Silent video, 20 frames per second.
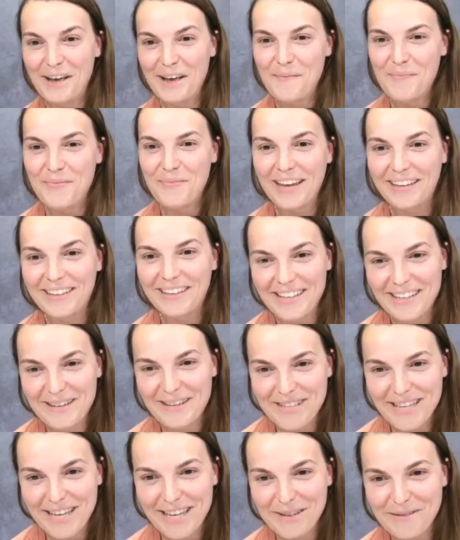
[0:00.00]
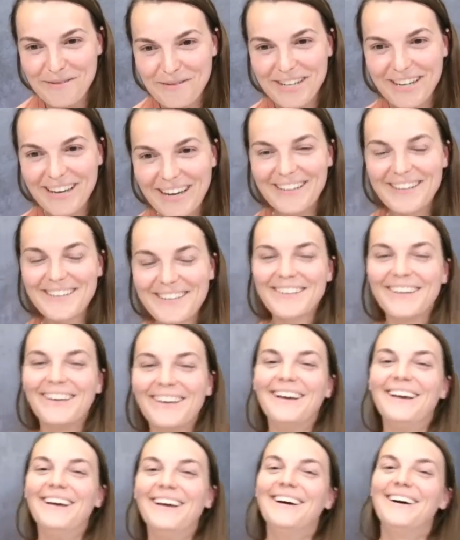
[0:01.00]
Anna napisała, dobrze gadasz.
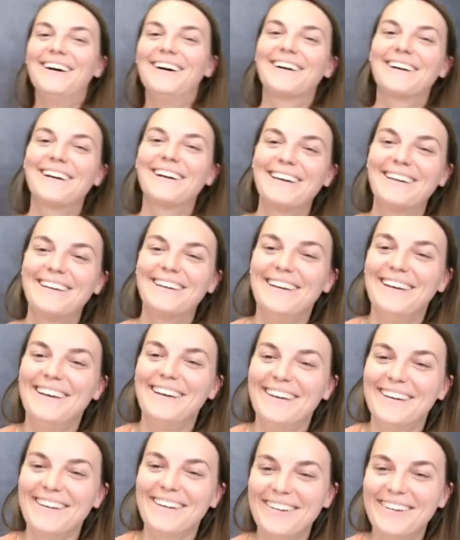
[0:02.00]
Okej, okay,